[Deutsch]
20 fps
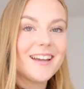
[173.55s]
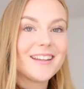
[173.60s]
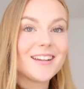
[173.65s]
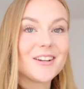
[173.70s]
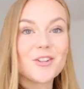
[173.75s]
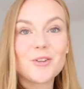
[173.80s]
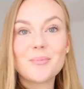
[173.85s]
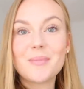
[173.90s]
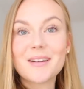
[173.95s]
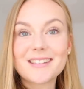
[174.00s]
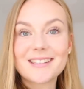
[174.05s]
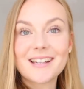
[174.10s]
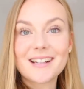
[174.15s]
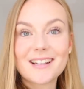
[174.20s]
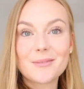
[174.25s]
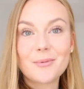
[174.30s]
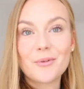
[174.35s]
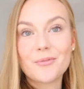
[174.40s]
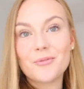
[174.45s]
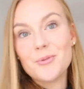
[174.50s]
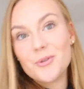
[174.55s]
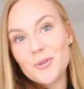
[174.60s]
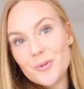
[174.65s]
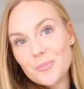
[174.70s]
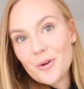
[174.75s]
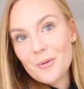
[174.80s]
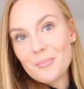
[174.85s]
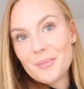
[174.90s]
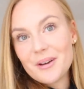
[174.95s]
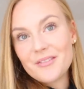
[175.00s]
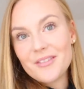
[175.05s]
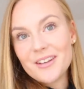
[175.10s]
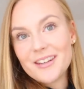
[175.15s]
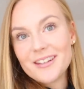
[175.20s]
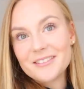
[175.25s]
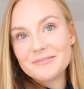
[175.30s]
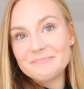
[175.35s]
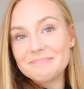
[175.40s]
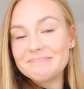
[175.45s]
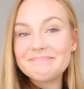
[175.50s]
dann schon mal gesagt habe, auf YouTube nochmal
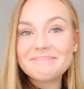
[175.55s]
erwähne.